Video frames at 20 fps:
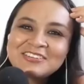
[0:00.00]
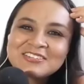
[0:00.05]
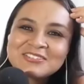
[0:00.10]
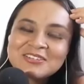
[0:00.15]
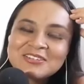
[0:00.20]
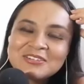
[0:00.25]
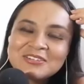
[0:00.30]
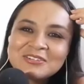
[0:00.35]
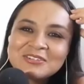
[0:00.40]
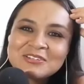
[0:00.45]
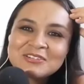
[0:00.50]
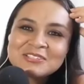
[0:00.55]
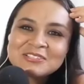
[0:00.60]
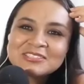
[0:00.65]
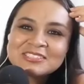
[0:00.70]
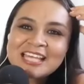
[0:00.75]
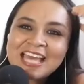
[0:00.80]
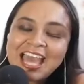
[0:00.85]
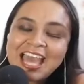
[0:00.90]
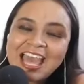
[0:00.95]
quédate con
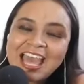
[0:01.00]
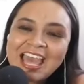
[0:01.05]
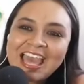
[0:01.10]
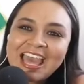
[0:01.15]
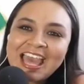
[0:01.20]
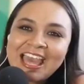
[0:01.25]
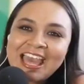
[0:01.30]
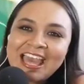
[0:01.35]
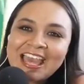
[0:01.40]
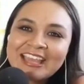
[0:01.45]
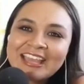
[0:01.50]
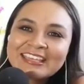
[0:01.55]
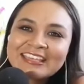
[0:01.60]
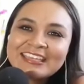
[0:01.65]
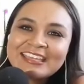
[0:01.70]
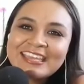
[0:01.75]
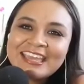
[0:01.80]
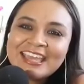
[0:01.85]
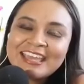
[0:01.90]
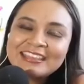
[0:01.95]
nosotros,
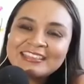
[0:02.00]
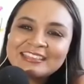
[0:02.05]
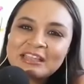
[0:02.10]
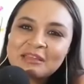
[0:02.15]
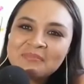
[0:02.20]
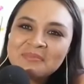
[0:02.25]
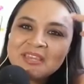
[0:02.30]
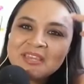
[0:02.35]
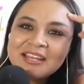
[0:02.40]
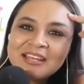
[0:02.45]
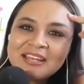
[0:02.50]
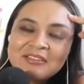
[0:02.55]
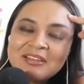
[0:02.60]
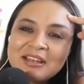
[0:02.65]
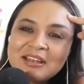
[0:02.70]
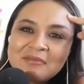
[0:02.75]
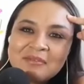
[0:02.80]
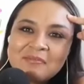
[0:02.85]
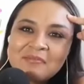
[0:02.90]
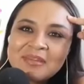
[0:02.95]
a quien también
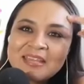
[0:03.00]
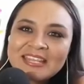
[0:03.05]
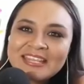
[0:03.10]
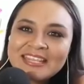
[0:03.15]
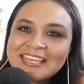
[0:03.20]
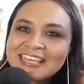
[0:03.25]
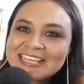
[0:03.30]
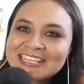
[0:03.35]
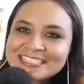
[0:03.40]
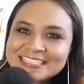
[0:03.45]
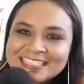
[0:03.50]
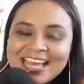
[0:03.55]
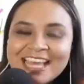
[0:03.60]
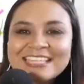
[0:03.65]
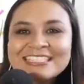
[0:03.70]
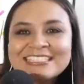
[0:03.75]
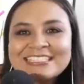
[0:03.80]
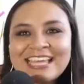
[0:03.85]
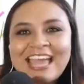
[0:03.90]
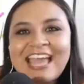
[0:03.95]
le doy la bienvenida que
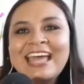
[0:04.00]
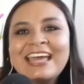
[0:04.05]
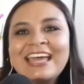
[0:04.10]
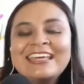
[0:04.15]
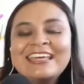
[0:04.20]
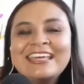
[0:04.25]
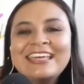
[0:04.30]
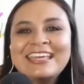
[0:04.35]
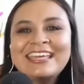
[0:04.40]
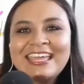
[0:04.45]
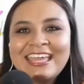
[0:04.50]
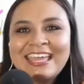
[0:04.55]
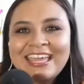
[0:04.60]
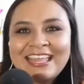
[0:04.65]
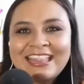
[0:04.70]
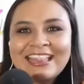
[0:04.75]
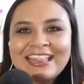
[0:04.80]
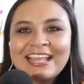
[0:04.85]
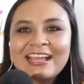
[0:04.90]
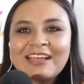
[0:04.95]
está ya
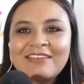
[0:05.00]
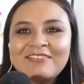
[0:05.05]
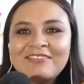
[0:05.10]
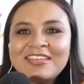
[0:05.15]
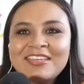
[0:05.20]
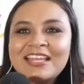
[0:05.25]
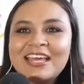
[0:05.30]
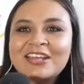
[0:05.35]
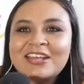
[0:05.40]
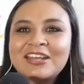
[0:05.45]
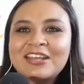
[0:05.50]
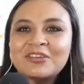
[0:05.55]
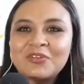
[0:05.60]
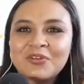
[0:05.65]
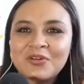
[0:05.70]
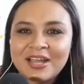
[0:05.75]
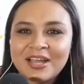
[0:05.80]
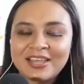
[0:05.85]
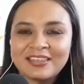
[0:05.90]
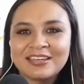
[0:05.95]
en la cabina
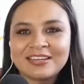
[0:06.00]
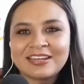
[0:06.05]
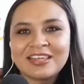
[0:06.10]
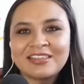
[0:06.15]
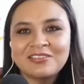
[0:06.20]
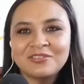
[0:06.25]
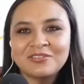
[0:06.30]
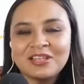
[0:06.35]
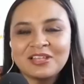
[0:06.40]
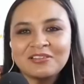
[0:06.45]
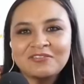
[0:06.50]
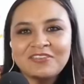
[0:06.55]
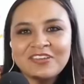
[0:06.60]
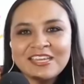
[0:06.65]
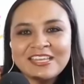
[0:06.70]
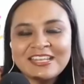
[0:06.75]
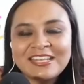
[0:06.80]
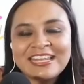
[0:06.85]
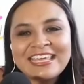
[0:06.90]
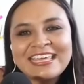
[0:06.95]
roja de Radio
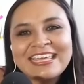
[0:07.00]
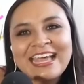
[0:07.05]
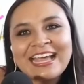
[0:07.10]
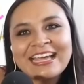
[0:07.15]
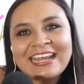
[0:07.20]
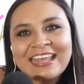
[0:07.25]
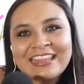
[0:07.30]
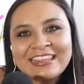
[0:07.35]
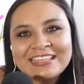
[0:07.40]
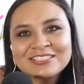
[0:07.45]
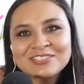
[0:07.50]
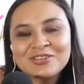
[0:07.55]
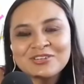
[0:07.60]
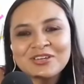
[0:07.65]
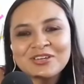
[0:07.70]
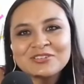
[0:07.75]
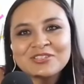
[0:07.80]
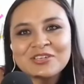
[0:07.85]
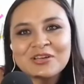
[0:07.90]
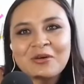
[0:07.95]
Delfín y
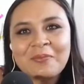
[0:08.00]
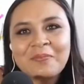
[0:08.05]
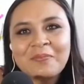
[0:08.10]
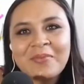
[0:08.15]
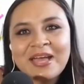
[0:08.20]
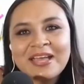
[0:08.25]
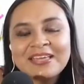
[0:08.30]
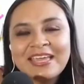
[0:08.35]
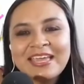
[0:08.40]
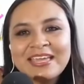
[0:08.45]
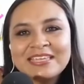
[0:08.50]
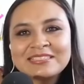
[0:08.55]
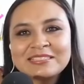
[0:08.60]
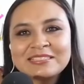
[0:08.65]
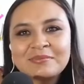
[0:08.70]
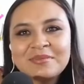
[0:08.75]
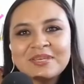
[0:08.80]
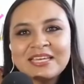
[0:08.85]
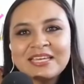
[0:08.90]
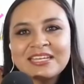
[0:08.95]
agradezco que nos
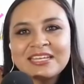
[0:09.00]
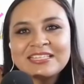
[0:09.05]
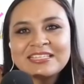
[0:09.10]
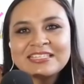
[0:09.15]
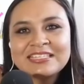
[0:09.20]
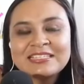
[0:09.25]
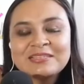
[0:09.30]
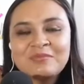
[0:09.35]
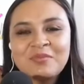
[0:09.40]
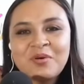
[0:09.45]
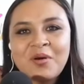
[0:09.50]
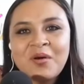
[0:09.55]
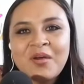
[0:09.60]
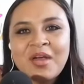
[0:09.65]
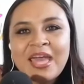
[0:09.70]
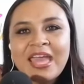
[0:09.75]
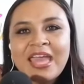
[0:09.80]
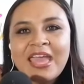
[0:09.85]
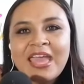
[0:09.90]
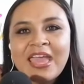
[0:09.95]
Es a mi
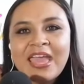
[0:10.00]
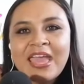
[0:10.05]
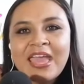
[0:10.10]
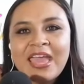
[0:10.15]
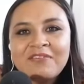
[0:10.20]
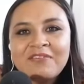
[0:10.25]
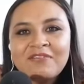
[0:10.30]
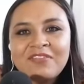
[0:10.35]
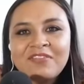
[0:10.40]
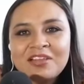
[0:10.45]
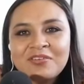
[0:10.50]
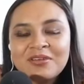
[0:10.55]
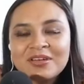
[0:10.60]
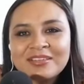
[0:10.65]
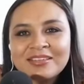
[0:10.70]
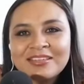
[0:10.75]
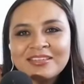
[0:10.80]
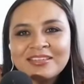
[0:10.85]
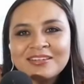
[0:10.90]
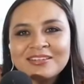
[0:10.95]
queridísimo
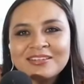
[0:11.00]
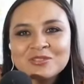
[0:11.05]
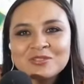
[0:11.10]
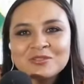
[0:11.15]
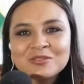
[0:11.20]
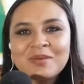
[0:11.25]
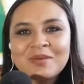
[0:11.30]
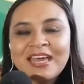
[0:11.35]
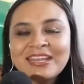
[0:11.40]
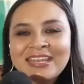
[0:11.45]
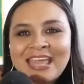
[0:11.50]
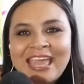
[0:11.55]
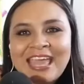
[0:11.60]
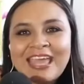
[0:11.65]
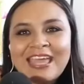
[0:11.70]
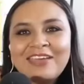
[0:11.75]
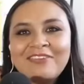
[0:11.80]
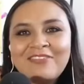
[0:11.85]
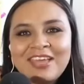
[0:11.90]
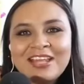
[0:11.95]
Evelio Hernández
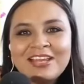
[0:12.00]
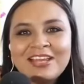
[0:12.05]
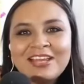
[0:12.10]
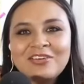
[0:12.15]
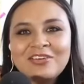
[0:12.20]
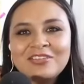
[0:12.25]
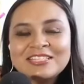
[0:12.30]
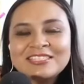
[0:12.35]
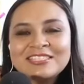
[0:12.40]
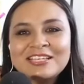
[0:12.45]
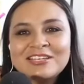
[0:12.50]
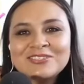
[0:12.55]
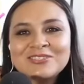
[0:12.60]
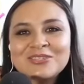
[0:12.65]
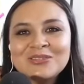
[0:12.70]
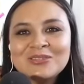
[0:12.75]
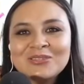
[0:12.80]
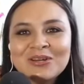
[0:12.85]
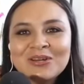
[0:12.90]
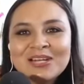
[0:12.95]
Guzmán. Evelio,
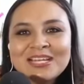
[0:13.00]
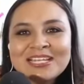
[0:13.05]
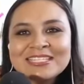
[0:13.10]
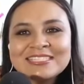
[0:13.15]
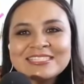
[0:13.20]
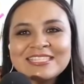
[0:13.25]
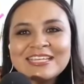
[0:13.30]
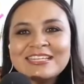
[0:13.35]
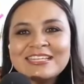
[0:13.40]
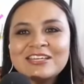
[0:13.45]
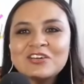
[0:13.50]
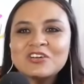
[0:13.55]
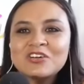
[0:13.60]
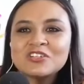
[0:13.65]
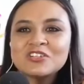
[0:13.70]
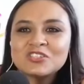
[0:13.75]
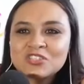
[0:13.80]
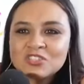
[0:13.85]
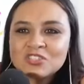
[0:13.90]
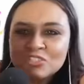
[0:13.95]
desde los controles
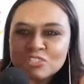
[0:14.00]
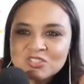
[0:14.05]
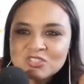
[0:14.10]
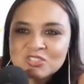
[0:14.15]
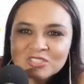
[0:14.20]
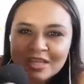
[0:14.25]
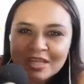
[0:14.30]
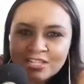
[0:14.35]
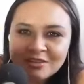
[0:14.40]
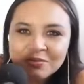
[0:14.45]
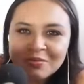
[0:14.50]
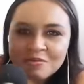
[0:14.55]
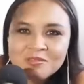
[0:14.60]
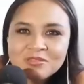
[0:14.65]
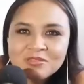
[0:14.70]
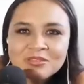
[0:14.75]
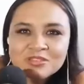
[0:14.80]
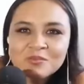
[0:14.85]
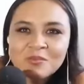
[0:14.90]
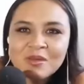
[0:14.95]
técnicos,
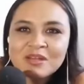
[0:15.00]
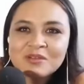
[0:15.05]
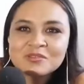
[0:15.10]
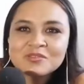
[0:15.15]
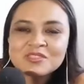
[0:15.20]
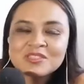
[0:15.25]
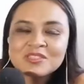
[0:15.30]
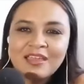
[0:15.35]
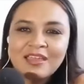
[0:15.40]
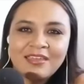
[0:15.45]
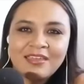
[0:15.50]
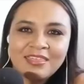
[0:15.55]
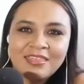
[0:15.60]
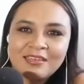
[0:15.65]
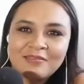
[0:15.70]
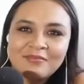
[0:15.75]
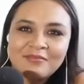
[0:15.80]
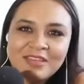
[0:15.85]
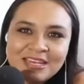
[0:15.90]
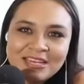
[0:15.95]
saludos para
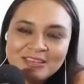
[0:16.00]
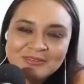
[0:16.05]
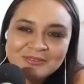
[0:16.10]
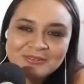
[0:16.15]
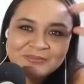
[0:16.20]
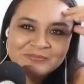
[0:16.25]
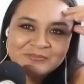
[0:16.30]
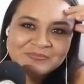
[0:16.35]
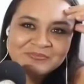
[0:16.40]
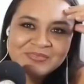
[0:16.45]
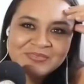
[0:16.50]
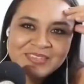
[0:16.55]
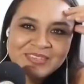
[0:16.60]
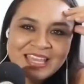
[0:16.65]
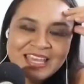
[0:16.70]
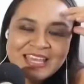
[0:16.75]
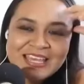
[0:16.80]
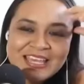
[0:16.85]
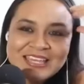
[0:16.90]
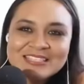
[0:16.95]
usted, Evelio.
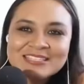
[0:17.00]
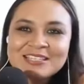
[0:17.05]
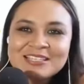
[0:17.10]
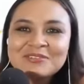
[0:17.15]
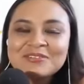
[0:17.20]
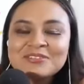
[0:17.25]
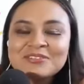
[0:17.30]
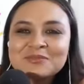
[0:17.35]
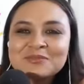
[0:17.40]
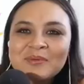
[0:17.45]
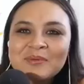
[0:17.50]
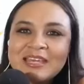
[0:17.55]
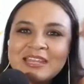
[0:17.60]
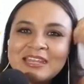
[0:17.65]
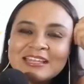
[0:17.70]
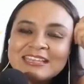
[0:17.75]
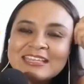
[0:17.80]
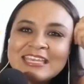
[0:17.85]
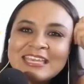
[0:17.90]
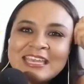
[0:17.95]
Saludos
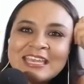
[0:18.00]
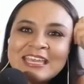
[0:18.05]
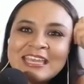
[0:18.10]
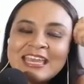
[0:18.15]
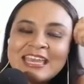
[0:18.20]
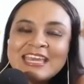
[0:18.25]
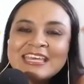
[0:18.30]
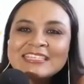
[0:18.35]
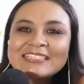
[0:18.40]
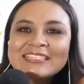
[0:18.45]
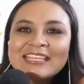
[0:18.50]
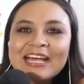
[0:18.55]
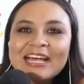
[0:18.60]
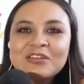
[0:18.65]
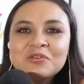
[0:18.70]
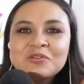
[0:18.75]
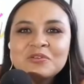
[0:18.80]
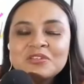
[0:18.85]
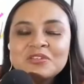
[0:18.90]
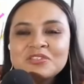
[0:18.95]
para ti.
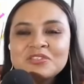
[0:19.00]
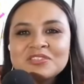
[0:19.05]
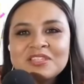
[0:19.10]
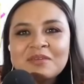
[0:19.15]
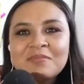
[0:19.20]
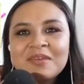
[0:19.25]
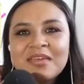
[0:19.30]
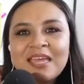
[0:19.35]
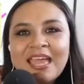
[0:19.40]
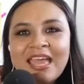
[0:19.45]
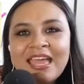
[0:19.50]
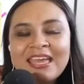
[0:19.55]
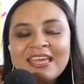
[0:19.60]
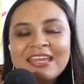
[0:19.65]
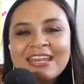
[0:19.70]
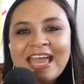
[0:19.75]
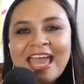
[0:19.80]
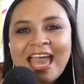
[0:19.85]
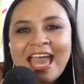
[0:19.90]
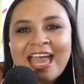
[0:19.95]
Saludos
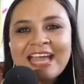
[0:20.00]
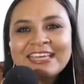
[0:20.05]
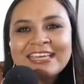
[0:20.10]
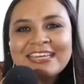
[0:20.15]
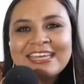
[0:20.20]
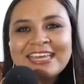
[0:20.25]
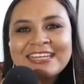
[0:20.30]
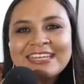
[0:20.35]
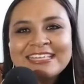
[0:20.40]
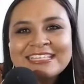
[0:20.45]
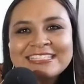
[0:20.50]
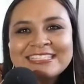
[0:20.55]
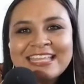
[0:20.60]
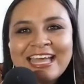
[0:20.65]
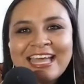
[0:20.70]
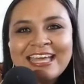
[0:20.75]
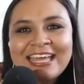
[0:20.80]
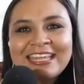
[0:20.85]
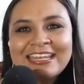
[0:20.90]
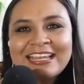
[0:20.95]
también a quien
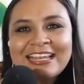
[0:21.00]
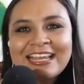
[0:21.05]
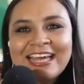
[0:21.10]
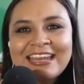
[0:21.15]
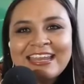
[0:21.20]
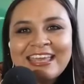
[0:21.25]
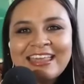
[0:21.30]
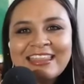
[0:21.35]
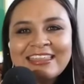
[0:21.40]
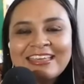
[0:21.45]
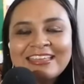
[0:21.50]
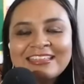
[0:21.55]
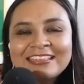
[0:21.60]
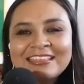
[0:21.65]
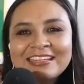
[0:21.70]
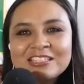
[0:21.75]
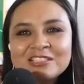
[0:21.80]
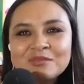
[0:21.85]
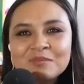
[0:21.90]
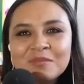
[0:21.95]
está en el área
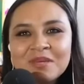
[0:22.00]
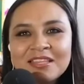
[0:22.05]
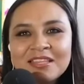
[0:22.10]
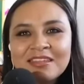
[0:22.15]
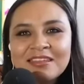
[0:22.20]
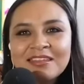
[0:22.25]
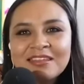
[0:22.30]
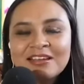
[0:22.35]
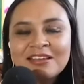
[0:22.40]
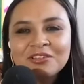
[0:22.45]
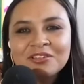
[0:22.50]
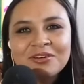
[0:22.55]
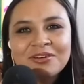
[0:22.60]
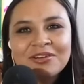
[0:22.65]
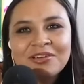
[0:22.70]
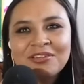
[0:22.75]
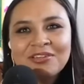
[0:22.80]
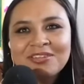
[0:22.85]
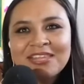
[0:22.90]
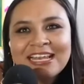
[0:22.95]
de Transmedia. Del
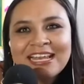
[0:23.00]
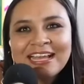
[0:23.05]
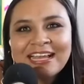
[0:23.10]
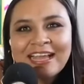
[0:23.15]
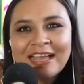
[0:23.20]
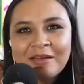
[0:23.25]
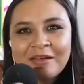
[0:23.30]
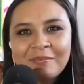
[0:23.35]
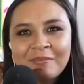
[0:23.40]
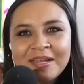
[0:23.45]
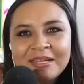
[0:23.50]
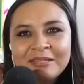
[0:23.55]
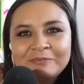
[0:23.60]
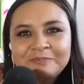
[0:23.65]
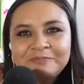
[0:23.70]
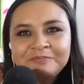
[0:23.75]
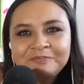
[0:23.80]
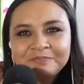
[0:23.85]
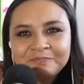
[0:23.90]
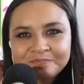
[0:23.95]
otro lado de la
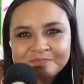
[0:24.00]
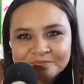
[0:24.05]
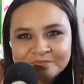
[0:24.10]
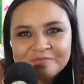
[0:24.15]
cámara,